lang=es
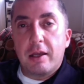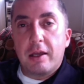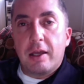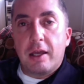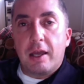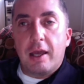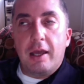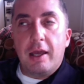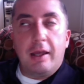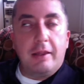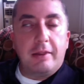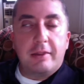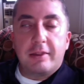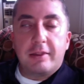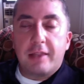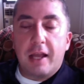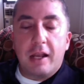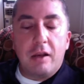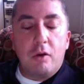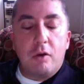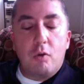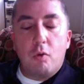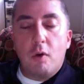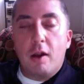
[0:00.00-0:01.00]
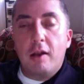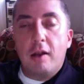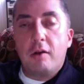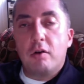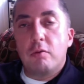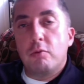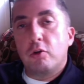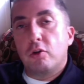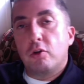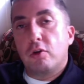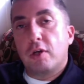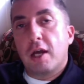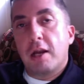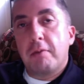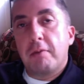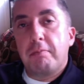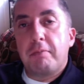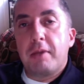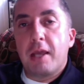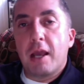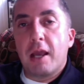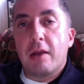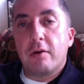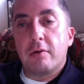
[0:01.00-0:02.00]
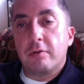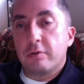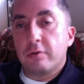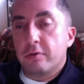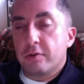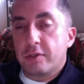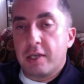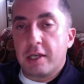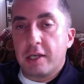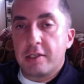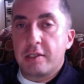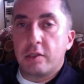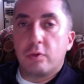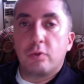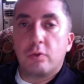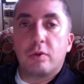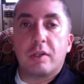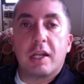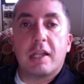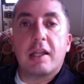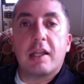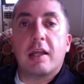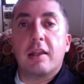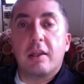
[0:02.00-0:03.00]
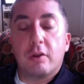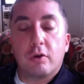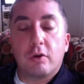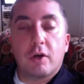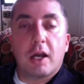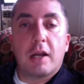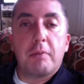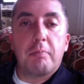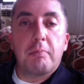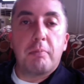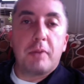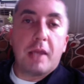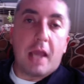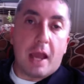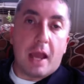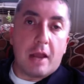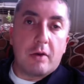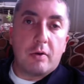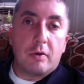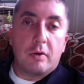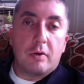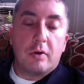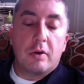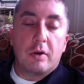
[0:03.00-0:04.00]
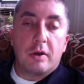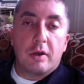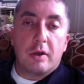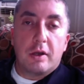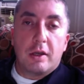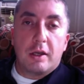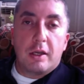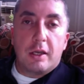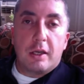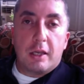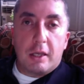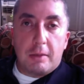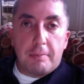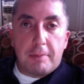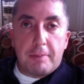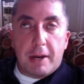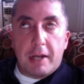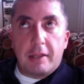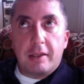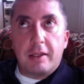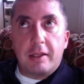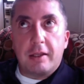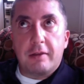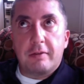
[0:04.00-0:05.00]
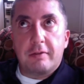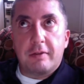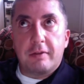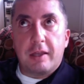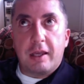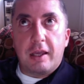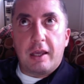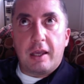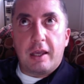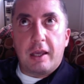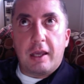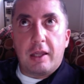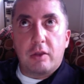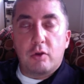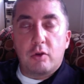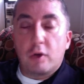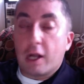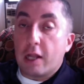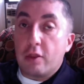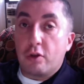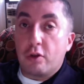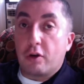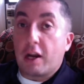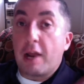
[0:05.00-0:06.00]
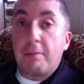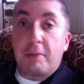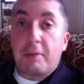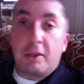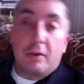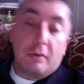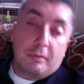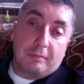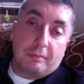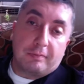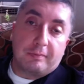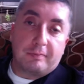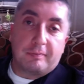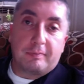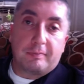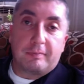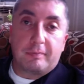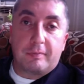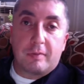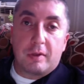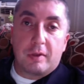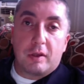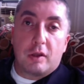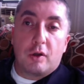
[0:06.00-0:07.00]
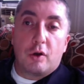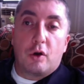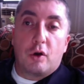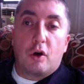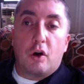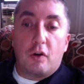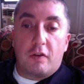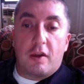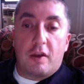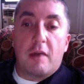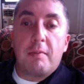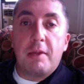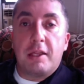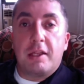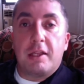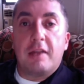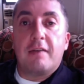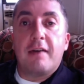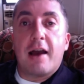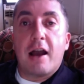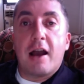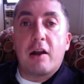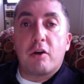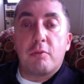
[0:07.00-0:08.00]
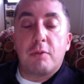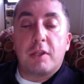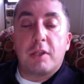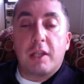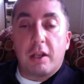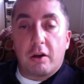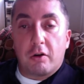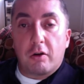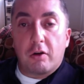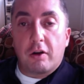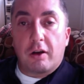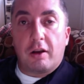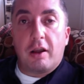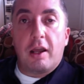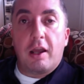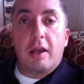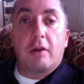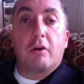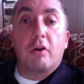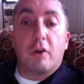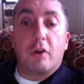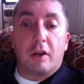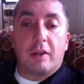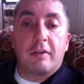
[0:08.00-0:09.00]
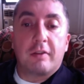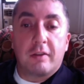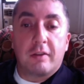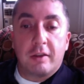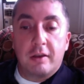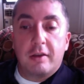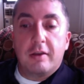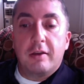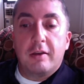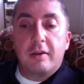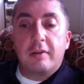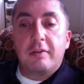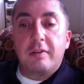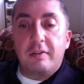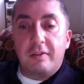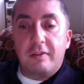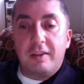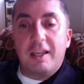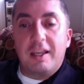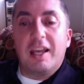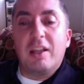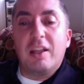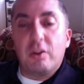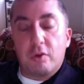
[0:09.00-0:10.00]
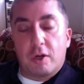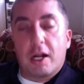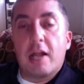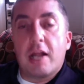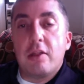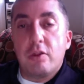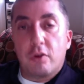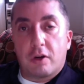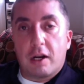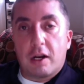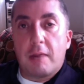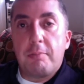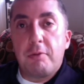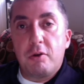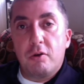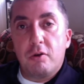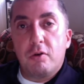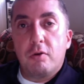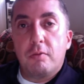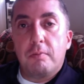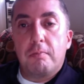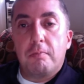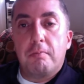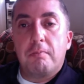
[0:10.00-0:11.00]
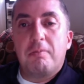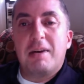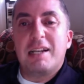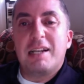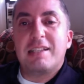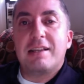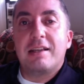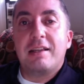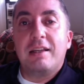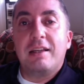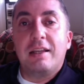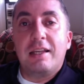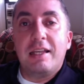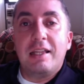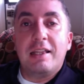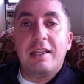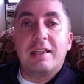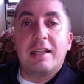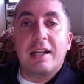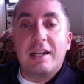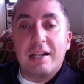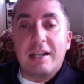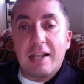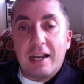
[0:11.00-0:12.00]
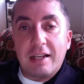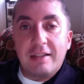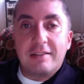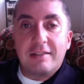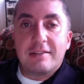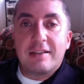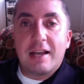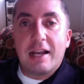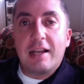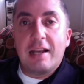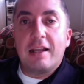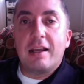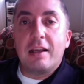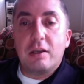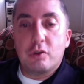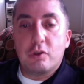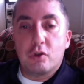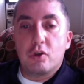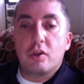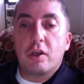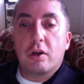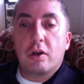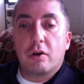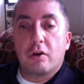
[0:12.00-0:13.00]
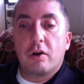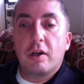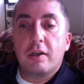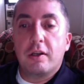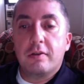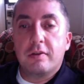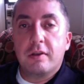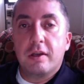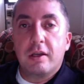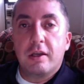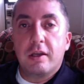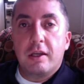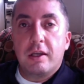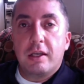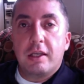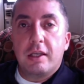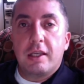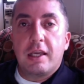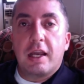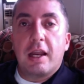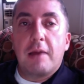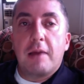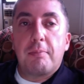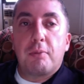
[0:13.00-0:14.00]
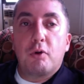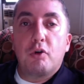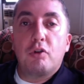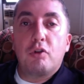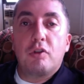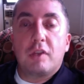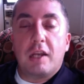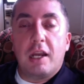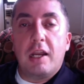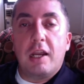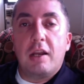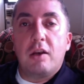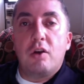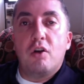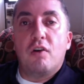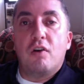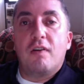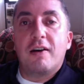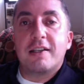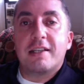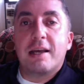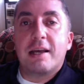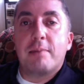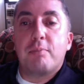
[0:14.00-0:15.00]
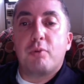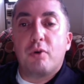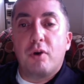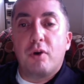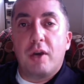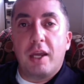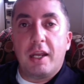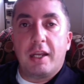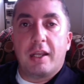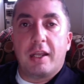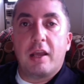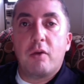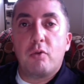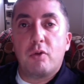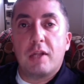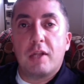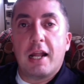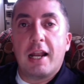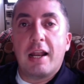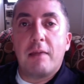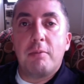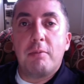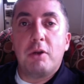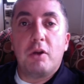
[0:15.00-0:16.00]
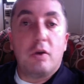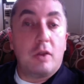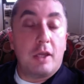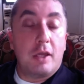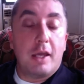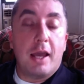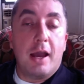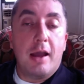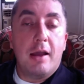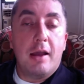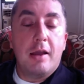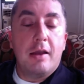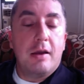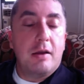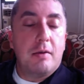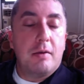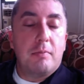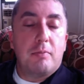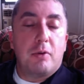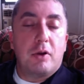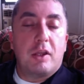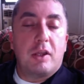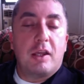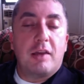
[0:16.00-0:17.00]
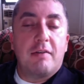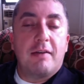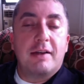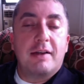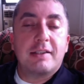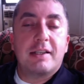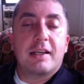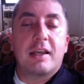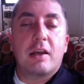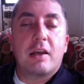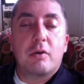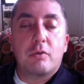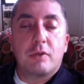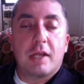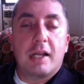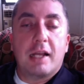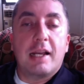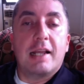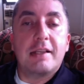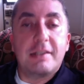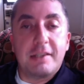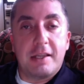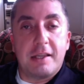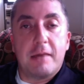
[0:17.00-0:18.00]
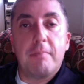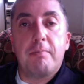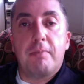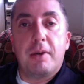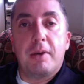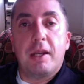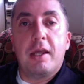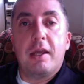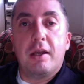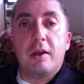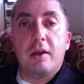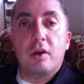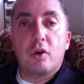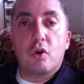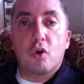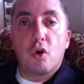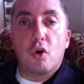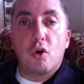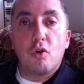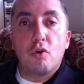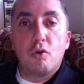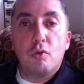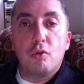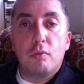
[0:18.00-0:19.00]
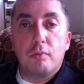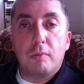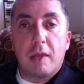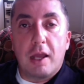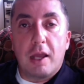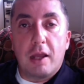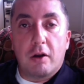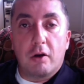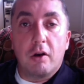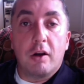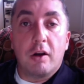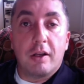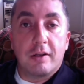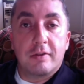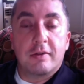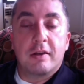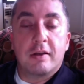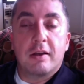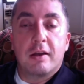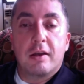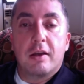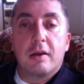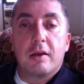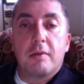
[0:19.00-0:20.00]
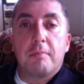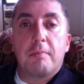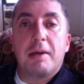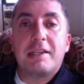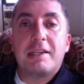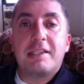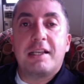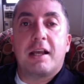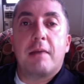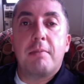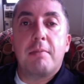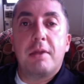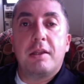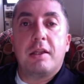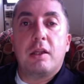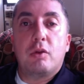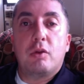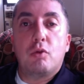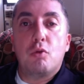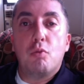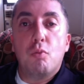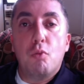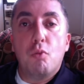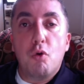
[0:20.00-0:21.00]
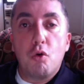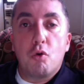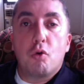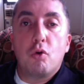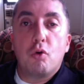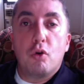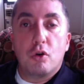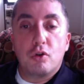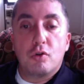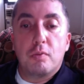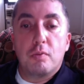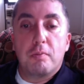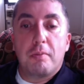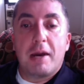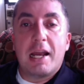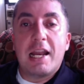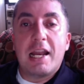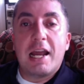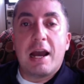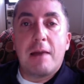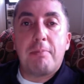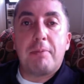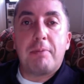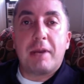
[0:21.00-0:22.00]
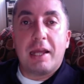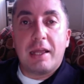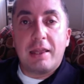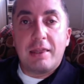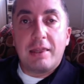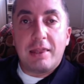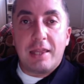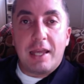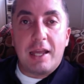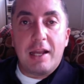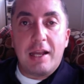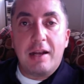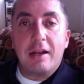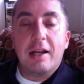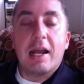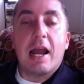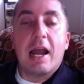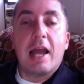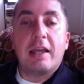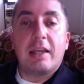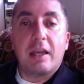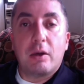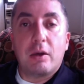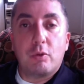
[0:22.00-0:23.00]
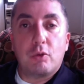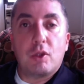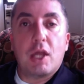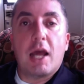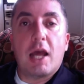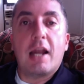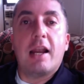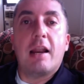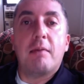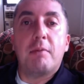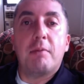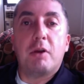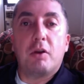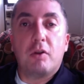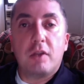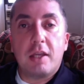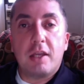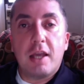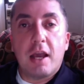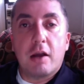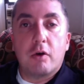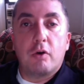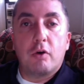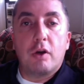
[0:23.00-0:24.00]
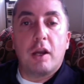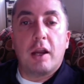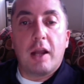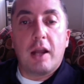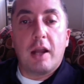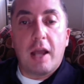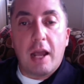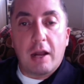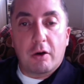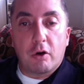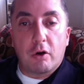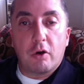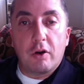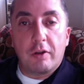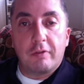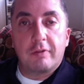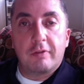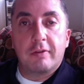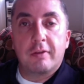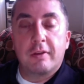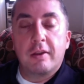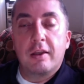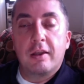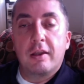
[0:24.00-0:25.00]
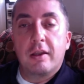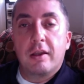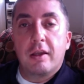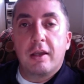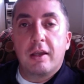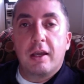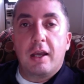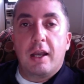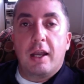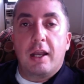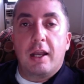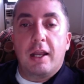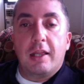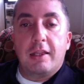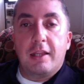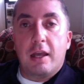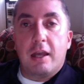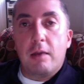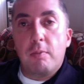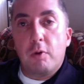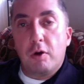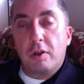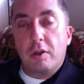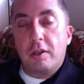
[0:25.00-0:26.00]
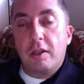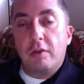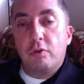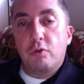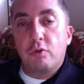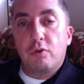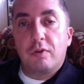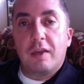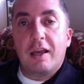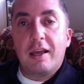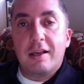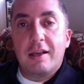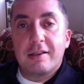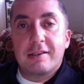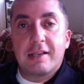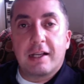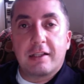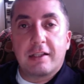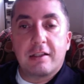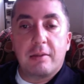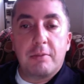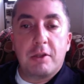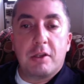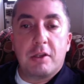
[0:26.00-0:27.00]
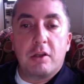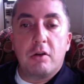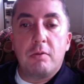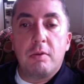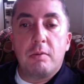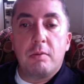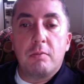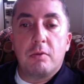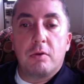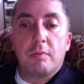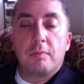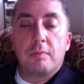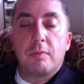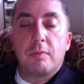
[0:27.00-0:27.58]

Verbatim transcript: Es tal cual como tocar piano. O sea, si tú tratas de tocar piano y partes eh, tocando rápido, obviamente vas a cometer errores. Si sigues tocando rápido, vas a internalizar esos errores y a la postre no vas a poder ejecutar la melodía porque vas a ejecutarla siempre con errores. Básicamente tus músculos van a aprender a ejecutar la melodía con errores. En este deporte sucede exactamente lo mismo.